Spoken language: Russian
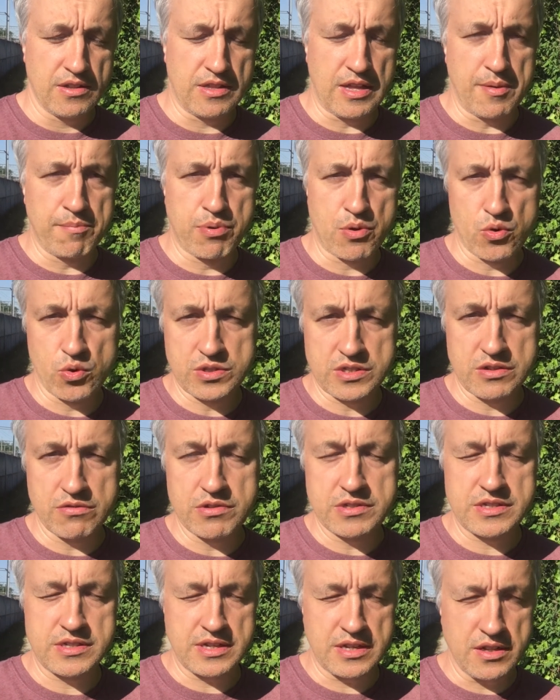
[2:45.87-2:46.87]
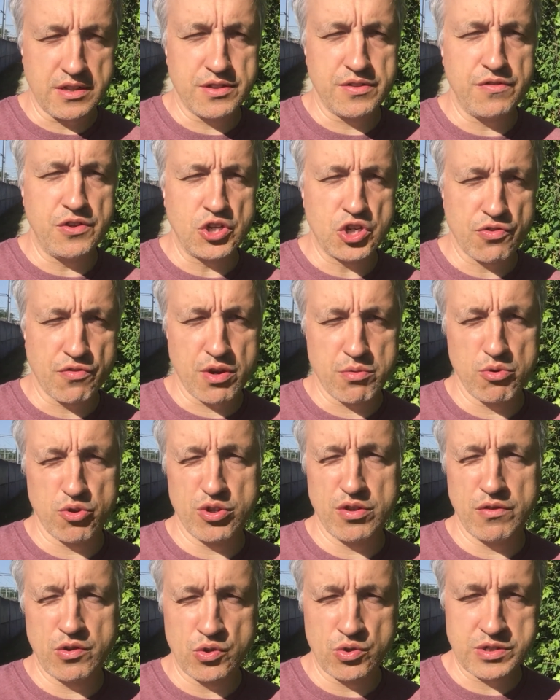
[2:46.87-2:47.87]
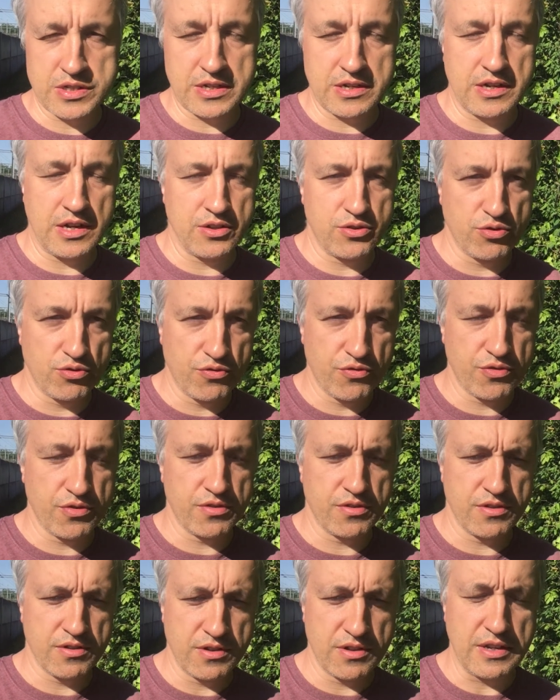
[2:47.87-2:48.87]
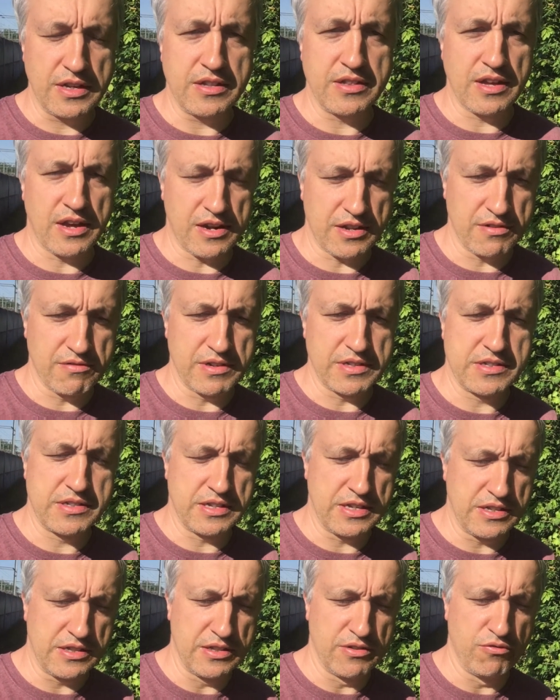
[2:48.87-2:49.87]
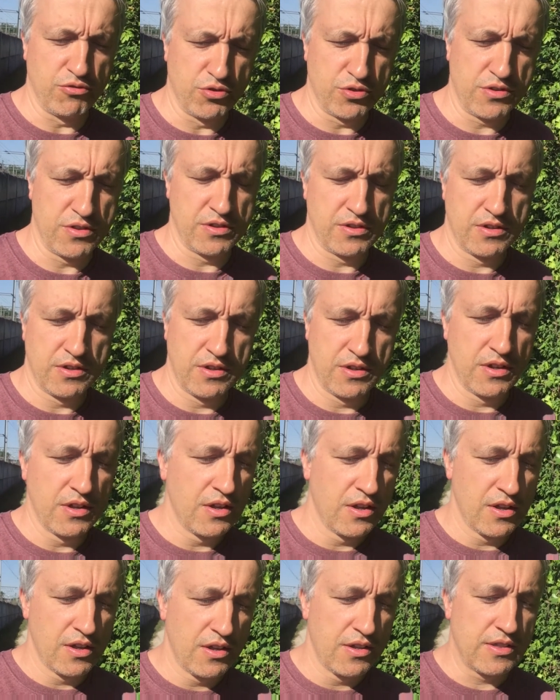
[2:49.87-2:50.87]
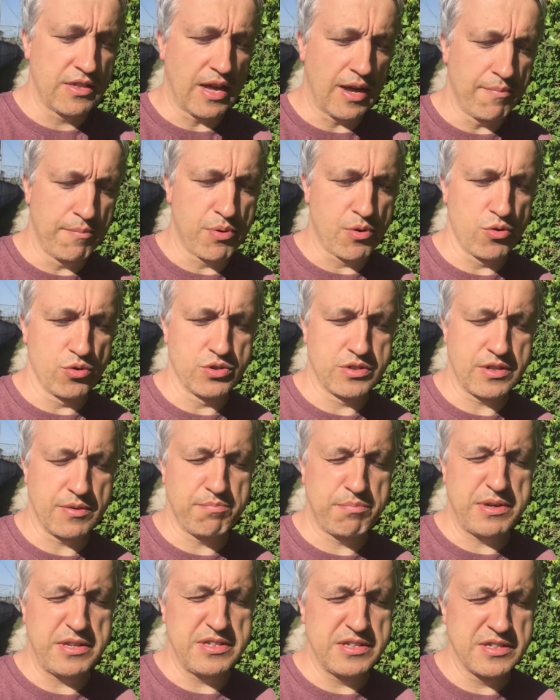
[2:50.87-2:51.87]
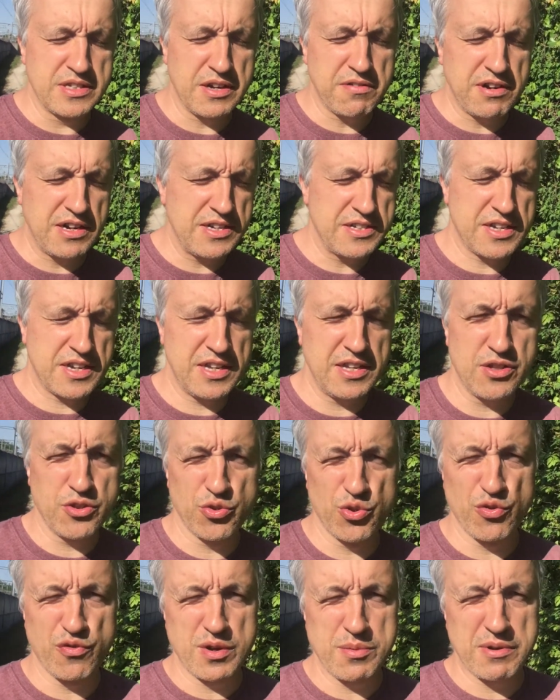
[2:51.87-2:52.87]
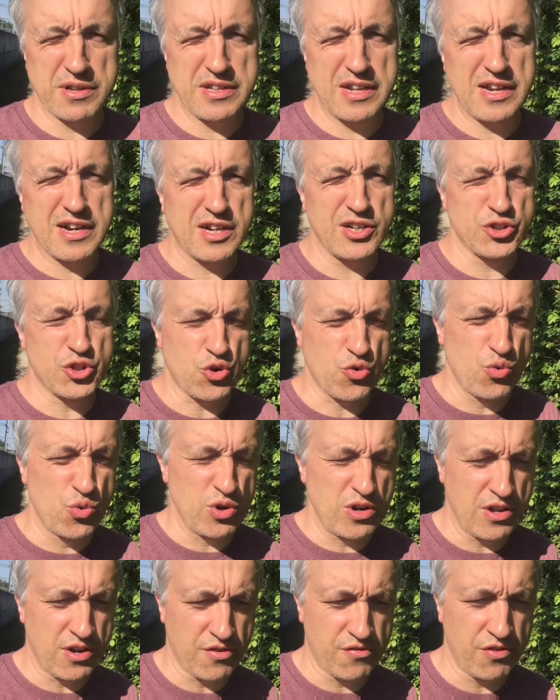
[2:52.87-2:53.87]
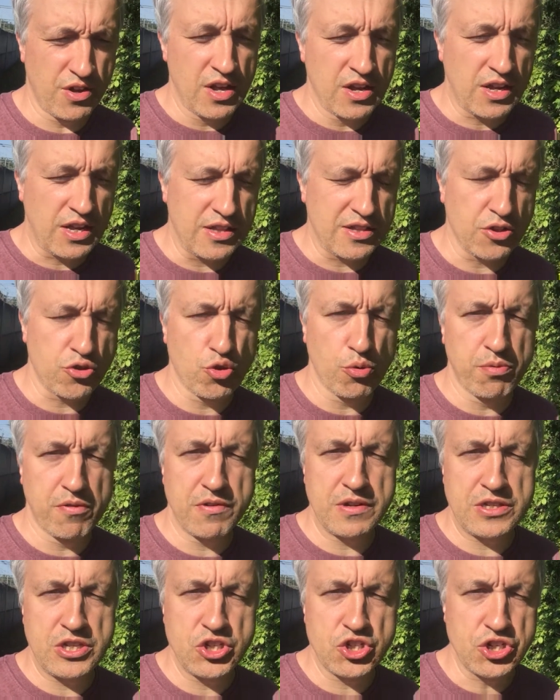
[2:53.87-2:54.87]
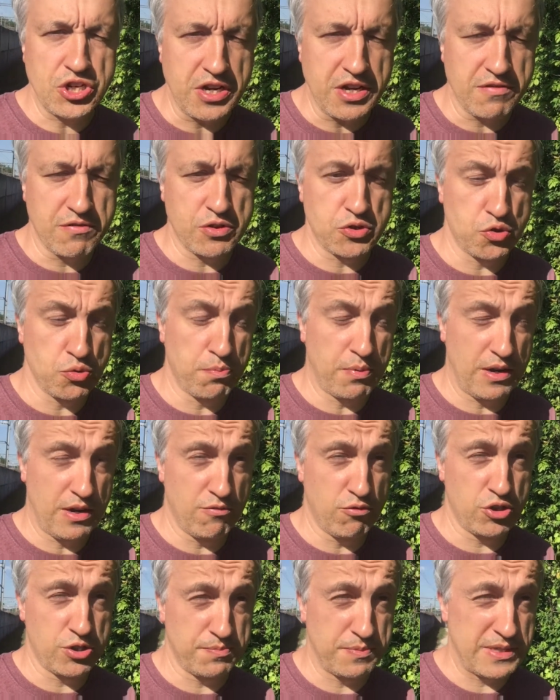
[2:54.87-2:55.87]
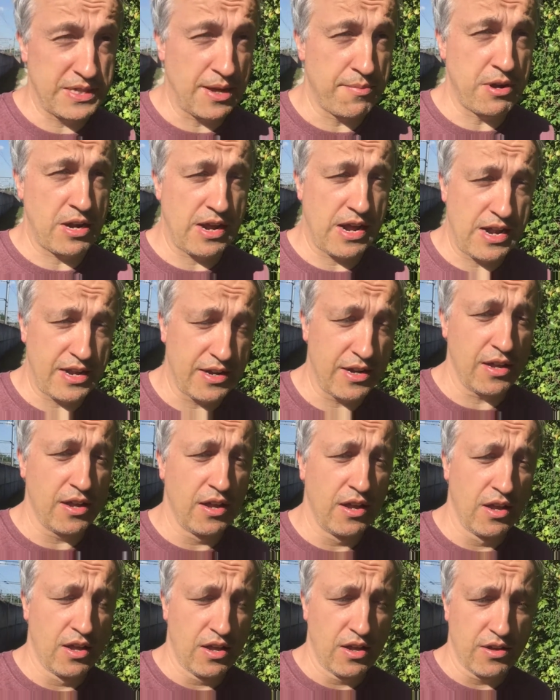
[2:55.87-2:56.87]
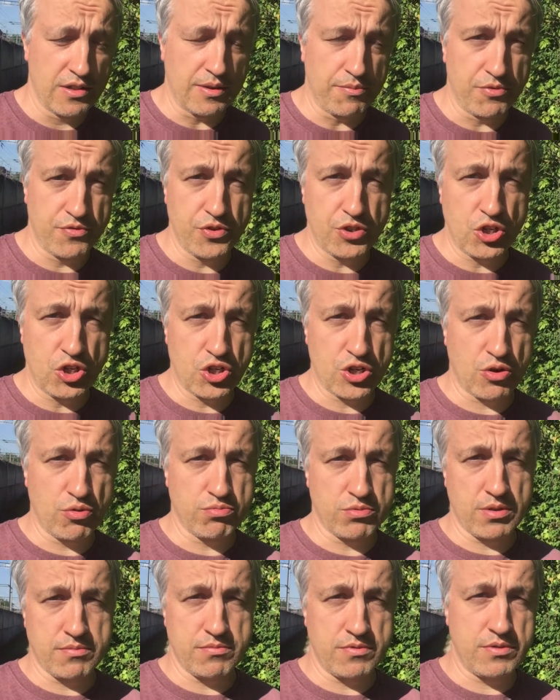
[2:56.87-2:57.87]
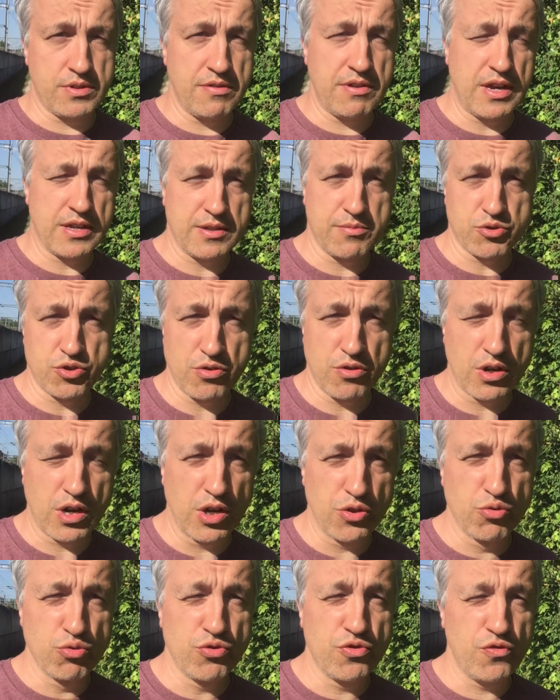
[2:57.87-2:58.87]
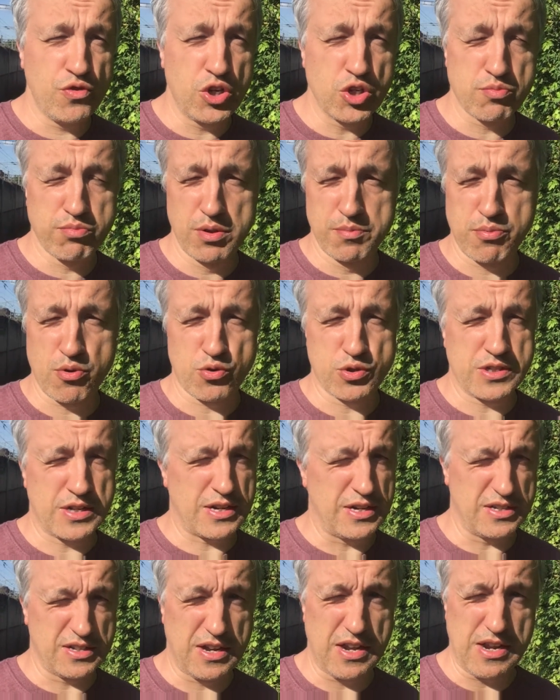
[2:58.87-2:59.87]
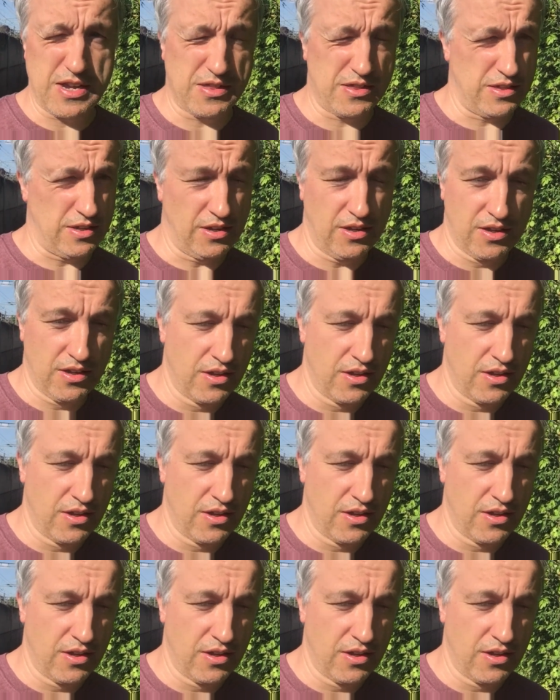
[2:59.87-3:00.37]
Там просто вот стоял движ времен 90-х годов гитарного стенда, вот. Там просто презентовались какие-то новые модели контроллеров, какие-то топовые диджеи выступали. В общем, там реально, там в 2009 что ли, году движ был просто конкретный.